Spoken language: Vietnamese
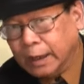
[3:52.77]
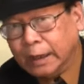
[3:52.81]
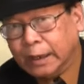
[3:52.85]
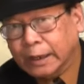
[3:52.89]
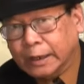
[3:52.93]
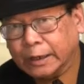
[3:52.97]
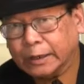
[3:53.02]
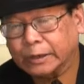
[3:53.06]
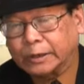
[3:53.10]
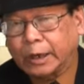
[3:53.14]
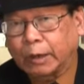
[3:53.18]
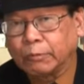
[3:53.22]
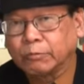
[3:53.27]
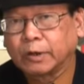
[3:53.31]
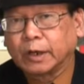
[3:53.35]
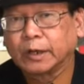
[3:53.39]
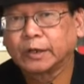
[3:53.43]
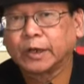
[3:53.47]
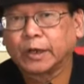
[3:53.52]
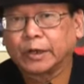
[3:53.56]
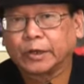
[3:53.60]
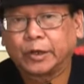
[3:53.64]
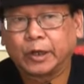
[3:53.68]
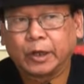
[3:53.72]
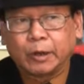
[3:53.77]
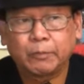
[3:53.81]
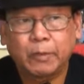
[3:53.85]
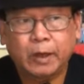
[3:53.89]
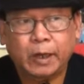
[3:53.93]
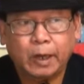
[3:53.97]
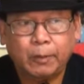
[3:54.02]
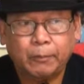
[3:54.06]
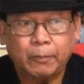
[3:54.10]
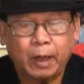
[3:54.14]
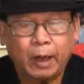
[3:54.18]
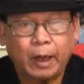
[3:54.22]
Uh-huh. Trong cái trận chiến B
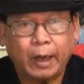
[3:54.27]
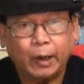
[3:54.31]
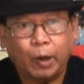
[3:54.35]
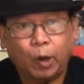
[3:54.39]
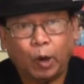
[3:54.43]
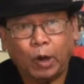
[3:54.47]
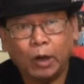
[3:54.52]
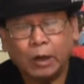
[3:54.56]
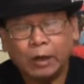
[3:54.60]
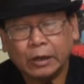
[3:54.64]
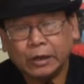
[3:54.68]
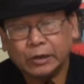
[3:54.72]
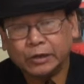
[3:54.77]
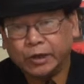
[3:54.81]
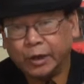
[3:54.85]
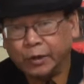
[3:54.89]
năm mươi hai đó,